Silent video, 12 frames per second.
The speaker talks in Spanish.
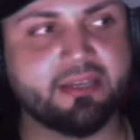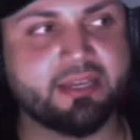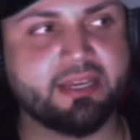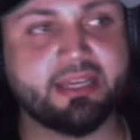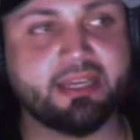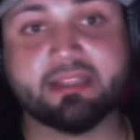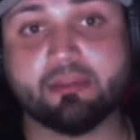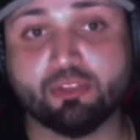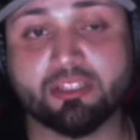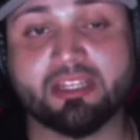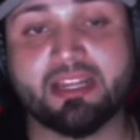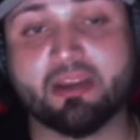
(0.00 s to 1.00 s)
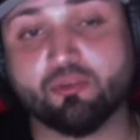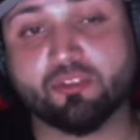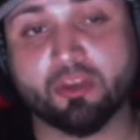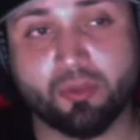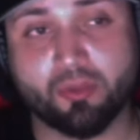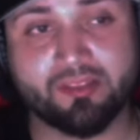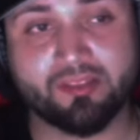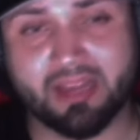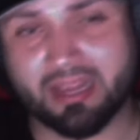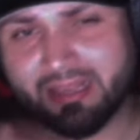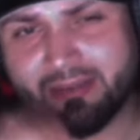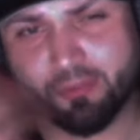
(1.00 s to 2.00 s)
esta lucha tenía consecuencias.
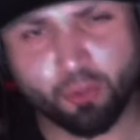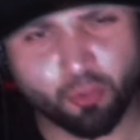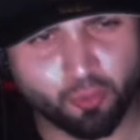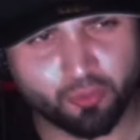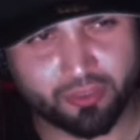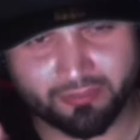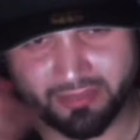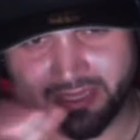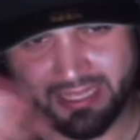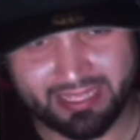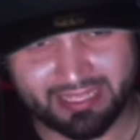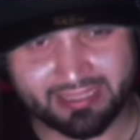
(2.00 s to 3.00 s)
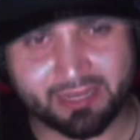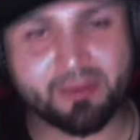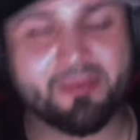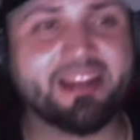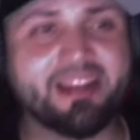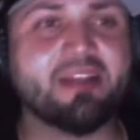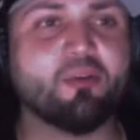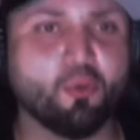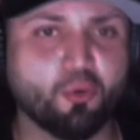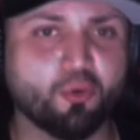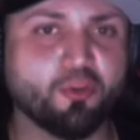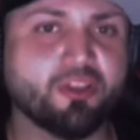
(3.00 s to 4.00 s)
Aquí hay dos cosas. En Triple Manía, lo
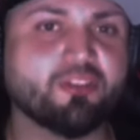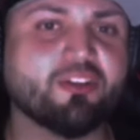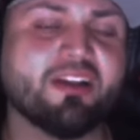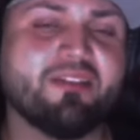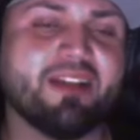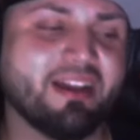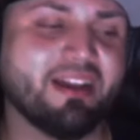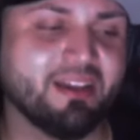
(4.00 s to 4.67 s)
loco de esto es que había